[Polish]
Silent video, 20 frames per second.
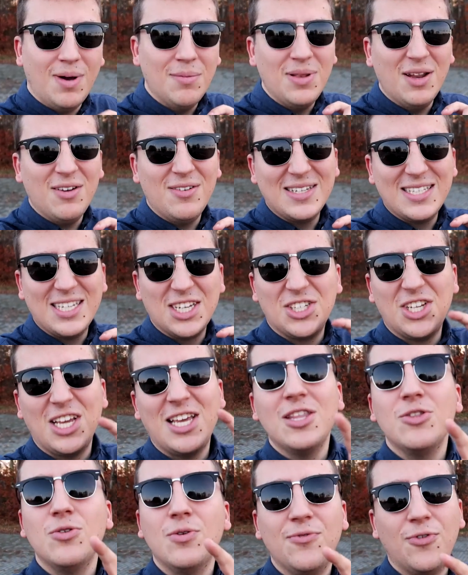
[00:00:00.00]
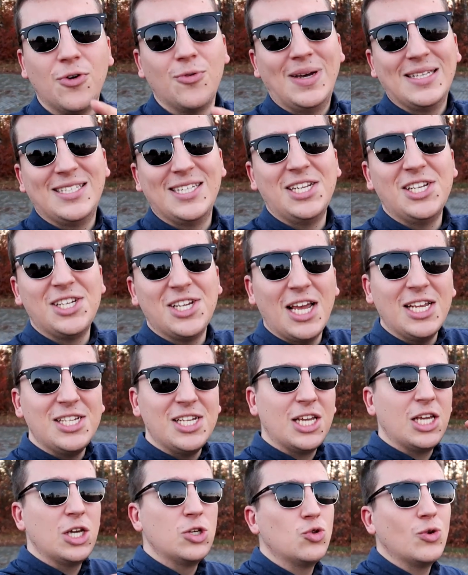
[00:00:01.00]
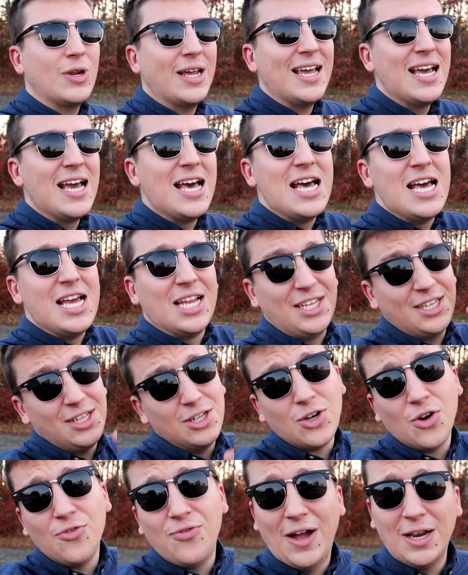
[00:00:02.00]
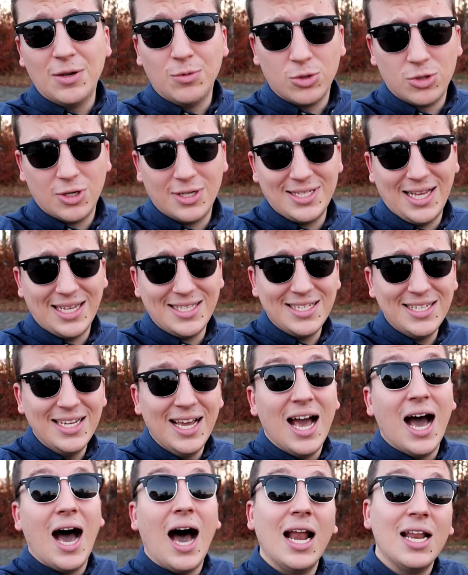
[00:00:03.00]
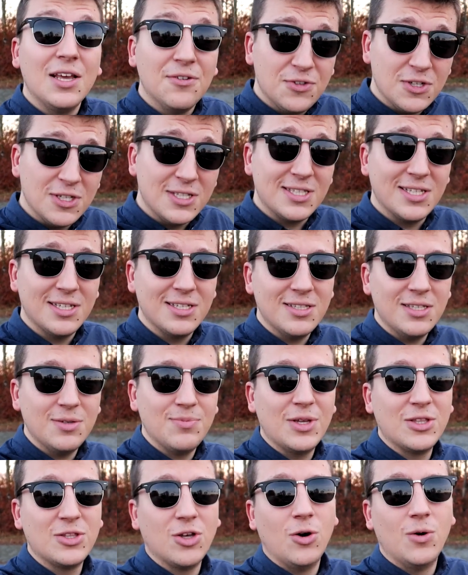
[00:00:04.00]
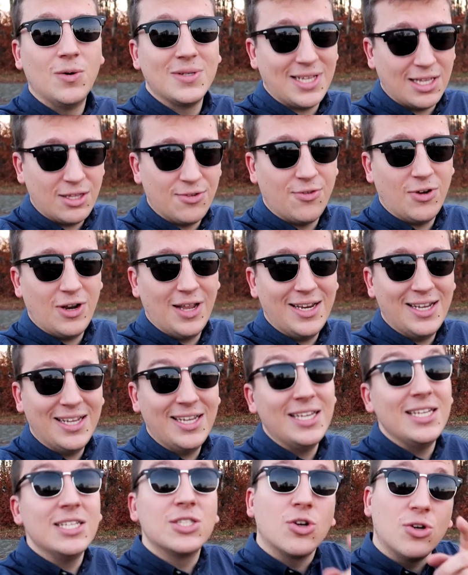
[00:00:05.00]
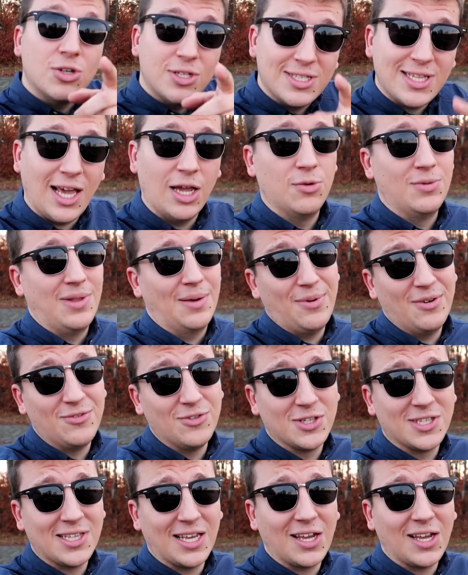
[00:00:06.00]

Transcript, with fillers: Mam dla Was jeszcze jedną informację dzisiaj, dzięki której nie tylko fani motoryzacji, ale i wszyscy inni będą zadowoleni i skorzystają na pewno z